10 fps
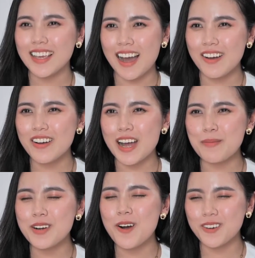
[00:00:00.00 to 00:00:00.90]
dạ con
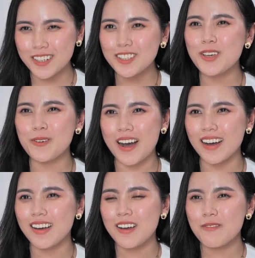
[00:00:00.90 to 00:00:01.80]
cảm ơn cô rất nhiều ạ
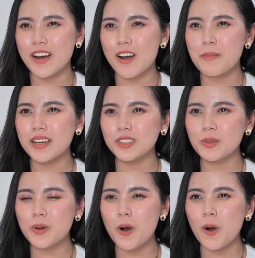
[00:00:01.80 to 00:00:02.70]
à. và con mến
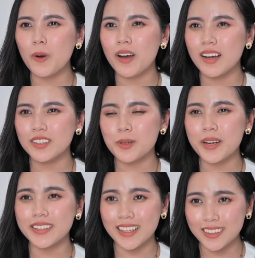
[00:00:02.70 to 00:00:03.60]
chúc cô trong
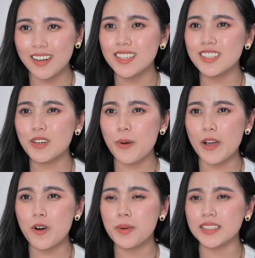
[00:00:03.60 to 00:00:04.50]
thời gian tới sức
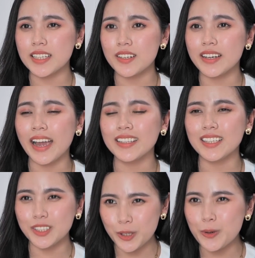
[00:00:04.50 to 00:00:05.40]
khỏe của mình sẽ được cải
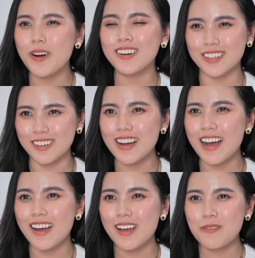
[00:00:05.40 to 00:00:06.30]
thiện nhiều hơn nữa ạ
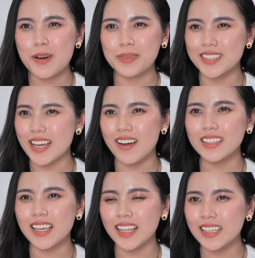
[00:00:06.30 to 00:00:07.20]
à. và mình sẽ có
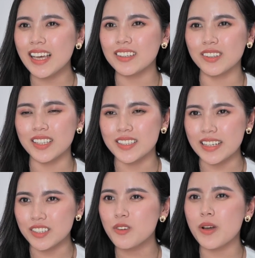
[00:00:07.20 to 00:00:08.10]
thể lấy lại được tình
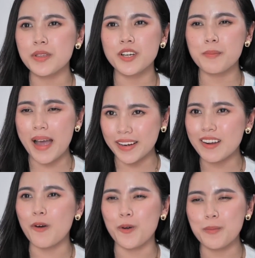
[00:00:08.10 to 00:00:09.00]
trạng sức khỏe như ban
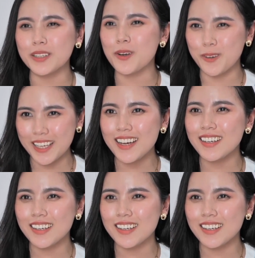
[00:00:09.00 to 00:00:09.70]
đầu của mình cô nhé